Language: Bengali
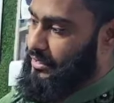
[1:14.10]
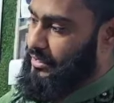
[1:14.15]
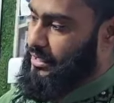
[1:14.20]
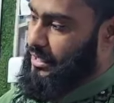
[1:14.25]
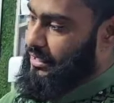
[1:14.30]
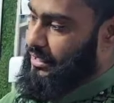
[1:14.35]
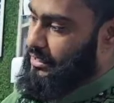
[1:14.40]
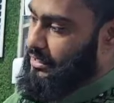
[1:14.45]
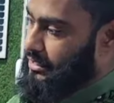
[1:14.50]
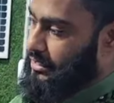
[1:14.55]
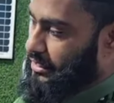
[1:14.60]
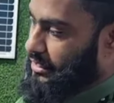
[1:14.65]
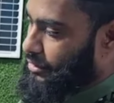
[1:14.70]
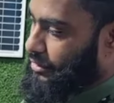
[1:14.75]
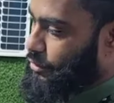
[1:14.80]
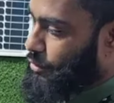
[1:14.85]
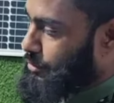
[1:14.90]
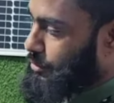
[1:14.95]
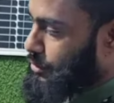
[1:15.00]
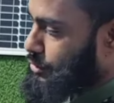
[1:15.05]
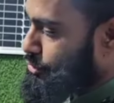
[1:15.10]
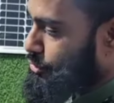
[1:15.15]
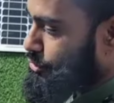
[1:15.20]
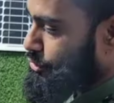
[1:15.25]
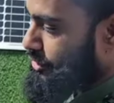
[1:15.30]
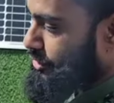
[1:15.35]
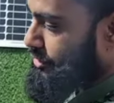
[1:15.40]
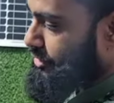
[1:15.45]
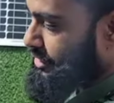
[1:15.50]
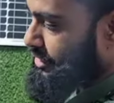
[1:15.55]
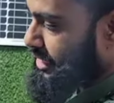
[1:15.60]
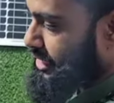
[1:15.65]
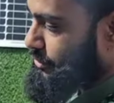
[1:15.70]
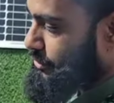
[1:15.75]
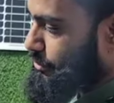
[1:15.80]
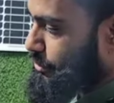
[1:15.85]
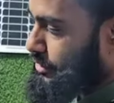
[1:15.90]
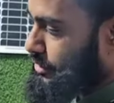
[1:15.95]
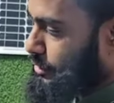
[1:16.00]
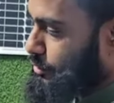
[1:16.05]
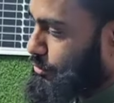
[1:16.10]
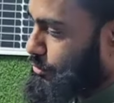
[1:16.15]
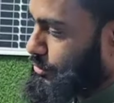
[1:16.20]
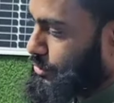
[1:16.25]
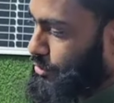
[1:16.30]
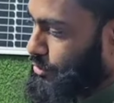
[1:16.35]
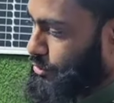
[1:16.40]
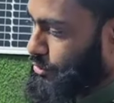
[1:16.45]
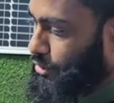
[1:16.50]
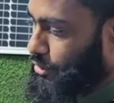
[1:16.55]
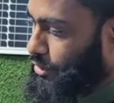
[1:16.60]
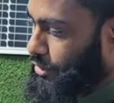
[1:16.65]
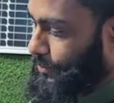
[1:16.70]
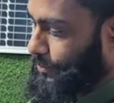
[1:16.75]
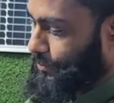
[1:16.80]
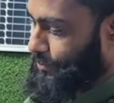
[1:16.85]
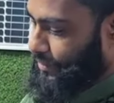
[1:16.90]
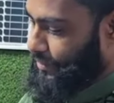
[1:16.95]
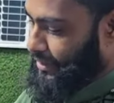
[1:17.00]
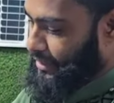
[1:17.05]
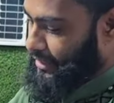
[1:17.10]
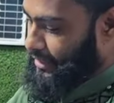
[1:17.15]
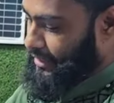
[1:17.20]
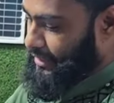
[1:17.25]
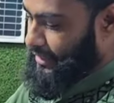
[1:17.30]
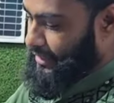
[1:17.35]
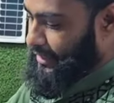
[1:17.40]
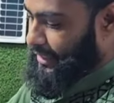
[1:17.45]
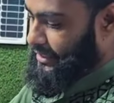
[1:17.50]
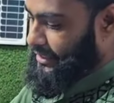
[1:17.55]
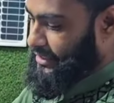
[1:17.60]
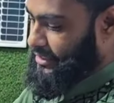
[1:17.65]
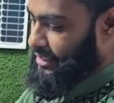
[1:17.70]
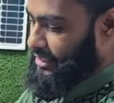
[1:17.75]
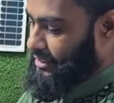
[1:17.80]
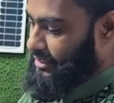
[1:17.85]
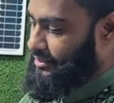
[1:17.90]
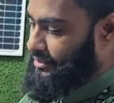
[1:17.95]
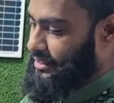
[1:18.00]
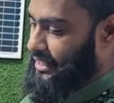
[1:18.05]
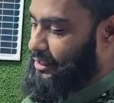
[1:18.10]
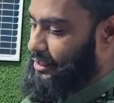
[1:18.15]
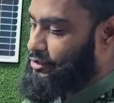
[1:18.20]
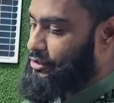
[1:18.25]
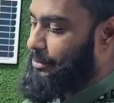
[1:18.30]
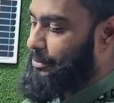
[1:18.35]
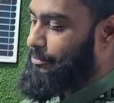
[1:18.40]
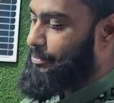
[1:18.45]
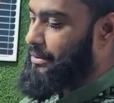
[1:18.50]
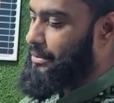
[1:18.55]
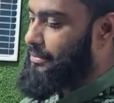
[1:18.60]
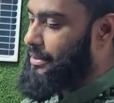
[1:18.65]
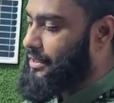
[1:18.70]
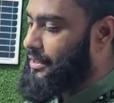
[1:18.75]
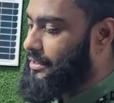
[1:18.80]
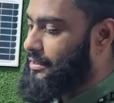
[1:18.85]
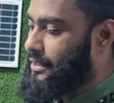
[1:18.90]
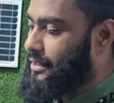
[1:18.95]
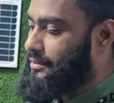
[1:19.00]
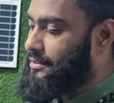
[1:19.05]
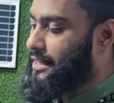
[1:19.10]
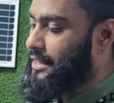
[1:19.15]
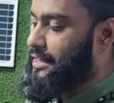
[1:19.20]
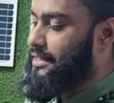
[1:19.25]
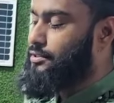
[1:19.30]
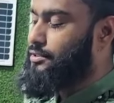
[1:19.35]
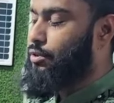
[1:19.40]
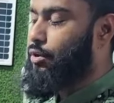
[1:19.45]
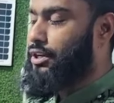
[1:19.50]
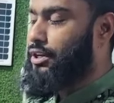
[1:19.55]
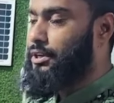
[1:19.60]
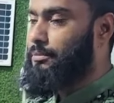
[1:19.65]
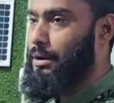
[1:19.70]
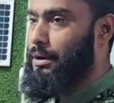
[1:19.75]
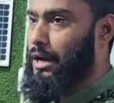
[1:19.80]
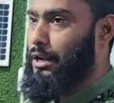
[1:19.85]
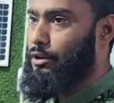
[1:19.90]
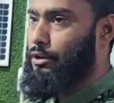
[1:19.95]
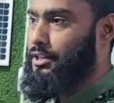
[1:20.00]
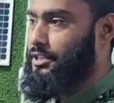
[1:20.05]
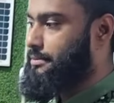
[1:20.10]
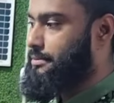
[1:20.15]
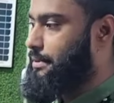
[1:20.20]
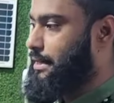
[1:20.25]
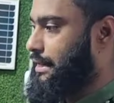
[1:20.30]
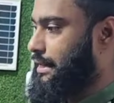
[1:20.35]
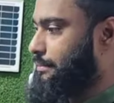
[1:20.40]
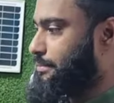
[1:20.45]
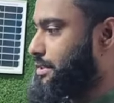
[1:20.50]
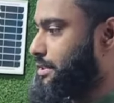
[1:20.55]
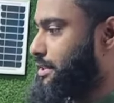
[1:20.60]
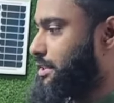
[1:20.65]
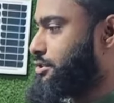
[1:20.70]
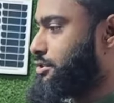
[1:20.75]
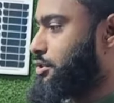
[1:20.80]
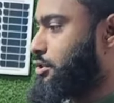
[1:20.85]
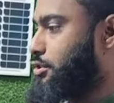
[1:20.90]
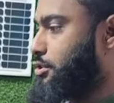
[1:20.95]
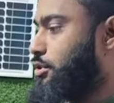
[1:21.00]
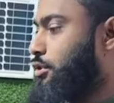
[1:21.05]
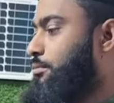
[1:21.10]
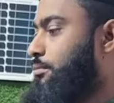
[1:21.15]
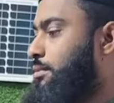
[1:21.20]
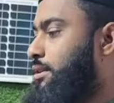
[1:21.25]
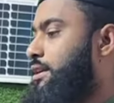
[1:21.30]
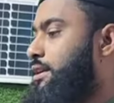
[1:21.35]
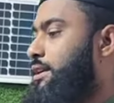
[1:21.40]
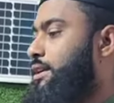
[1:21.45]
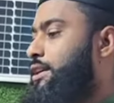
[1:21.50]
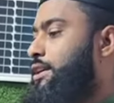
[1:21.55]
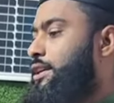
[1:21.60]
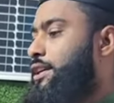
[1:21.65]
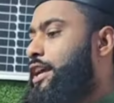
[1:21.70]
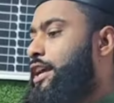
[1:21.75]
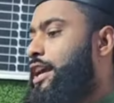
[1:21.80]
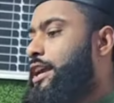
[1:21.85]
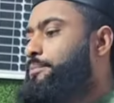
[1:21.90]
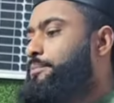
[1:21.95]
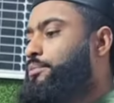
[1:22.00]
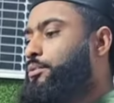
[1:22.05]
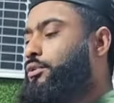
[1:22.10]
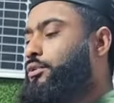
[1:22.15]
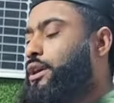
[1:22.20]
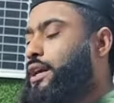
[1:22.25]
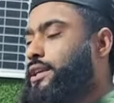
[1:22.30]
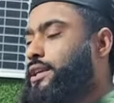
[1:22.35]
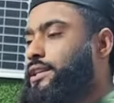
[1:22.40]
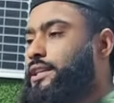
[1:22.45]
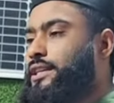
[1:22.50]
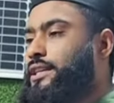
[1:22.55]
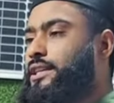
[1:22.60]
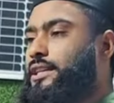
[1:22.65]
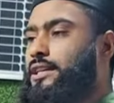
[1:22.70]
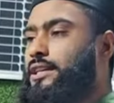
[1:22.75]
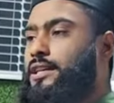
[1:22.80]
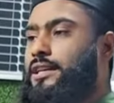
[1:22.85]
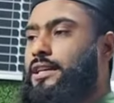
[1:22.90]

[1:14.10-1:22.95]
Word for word: এটা খুবই সুন্দর যে ড্যাশবোর্ডটা খুবই সুন্দর এটির সাথে যে একশো অ্যাম্পিয়ার ব্যাটারি থাকছে এটি অনেক ভালো একটি ব্যাকআপ দিতে সক্ষম এই প্রোডাক্টটি